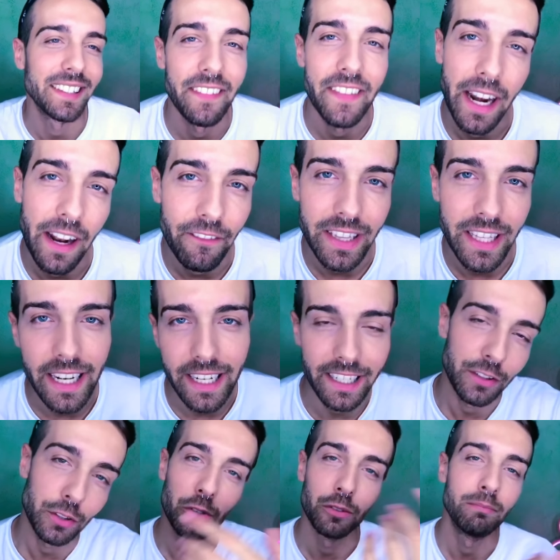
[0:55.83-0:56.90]
andare a vedere
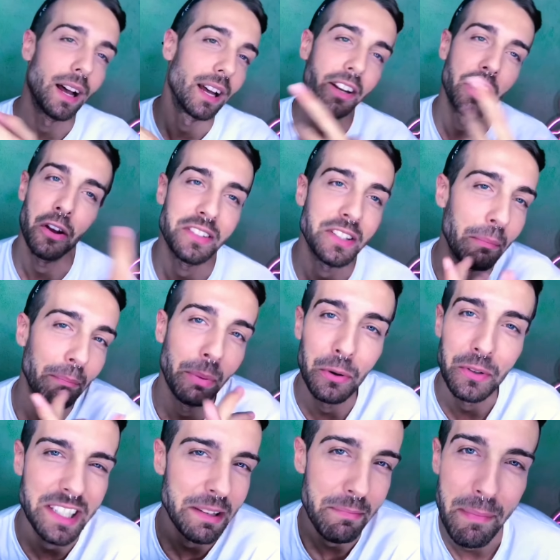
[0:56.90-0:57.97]
insomma no, un
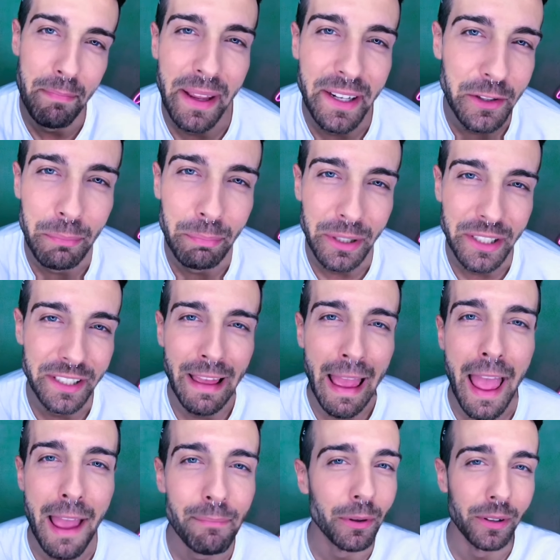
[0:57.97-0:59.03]
po' si perde un po' di
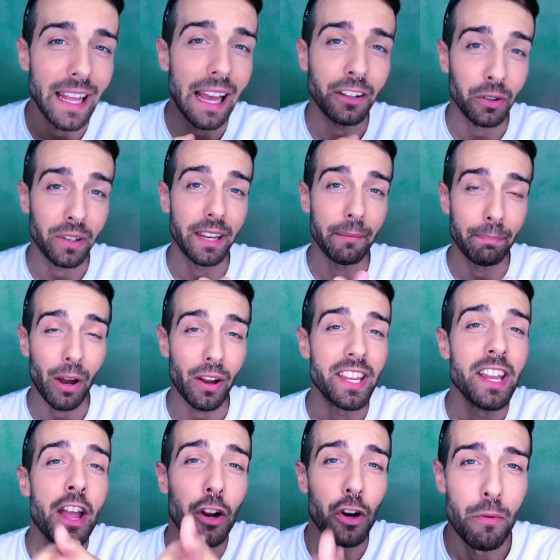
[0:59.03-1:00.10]
tempo dato che poi
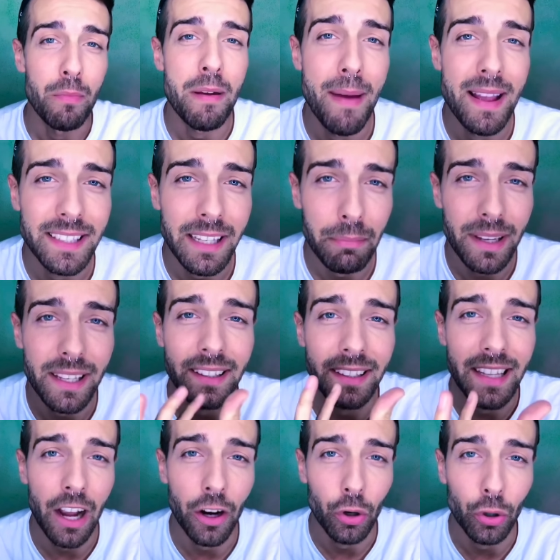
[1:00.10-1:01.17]
come ben sapete
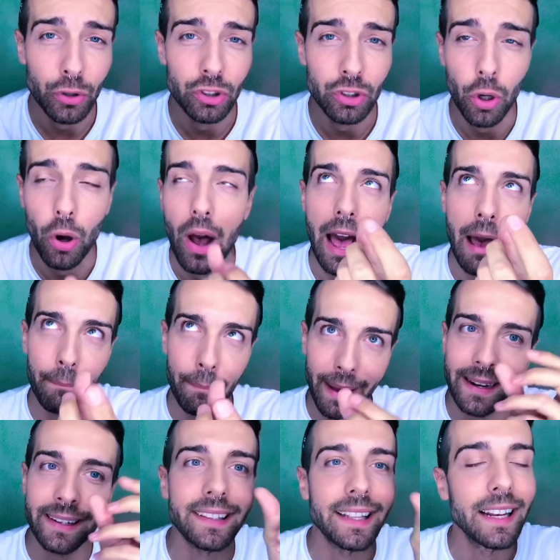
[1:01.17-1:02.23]
da agosto a
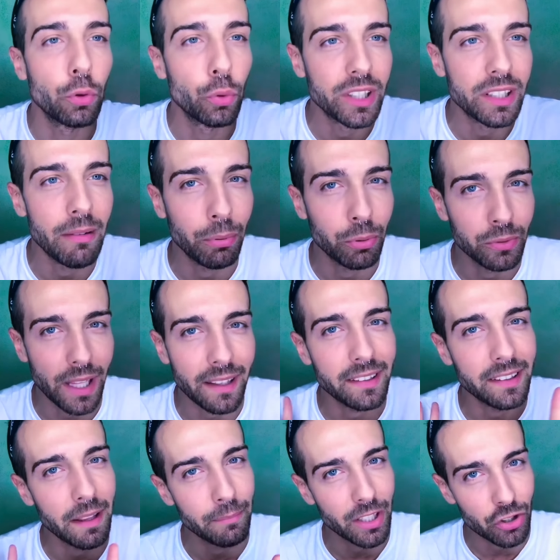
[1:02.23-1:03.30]
parte l'ultima puntata
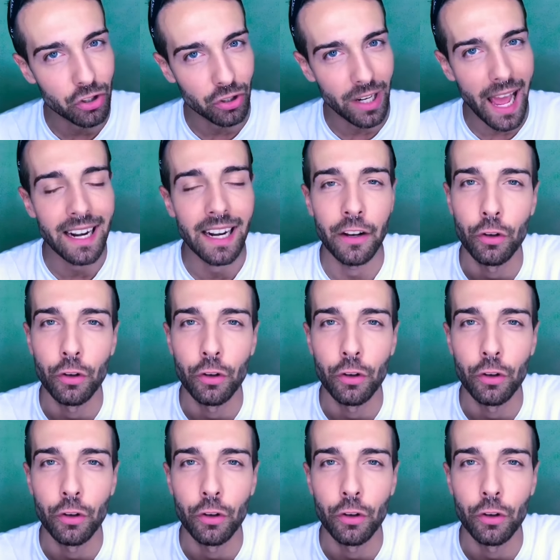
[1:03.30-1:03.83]
di Temptation Island